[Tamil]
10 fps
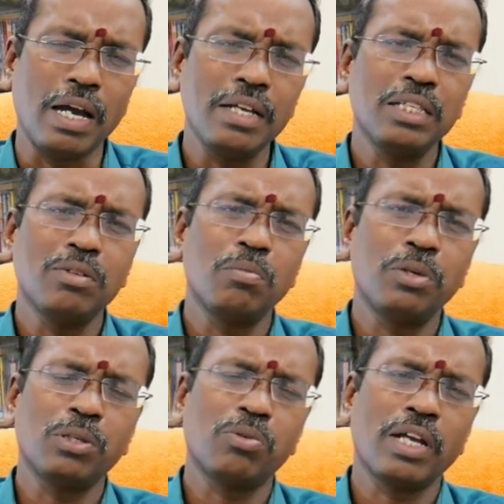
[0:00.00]
ஐந்து
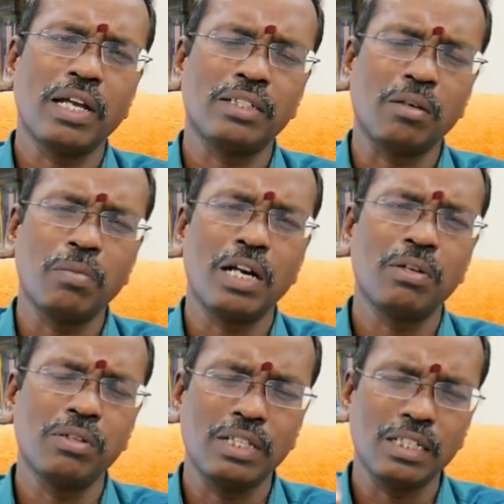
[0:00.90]
ஒன்பது கூடிய
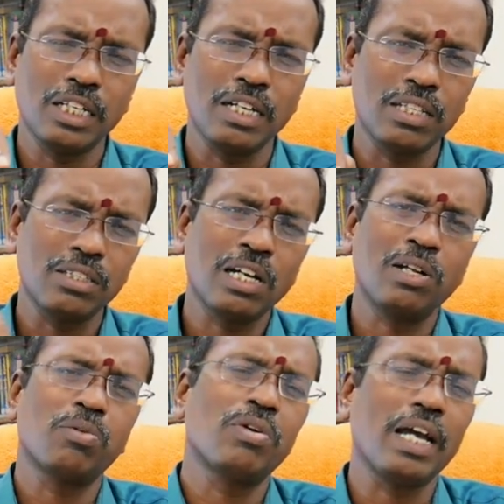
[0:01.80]
சப்ளாடு தசை
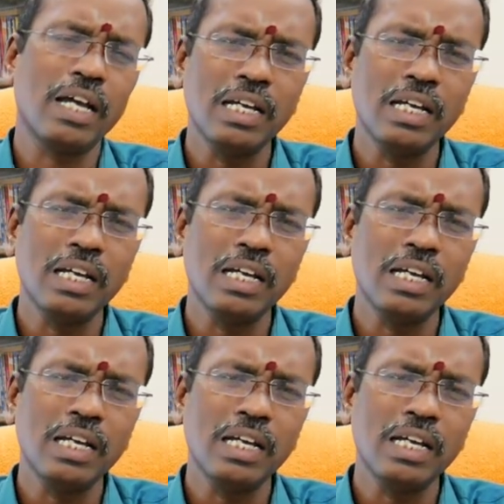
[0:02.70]
நடத்தினாலும் கூட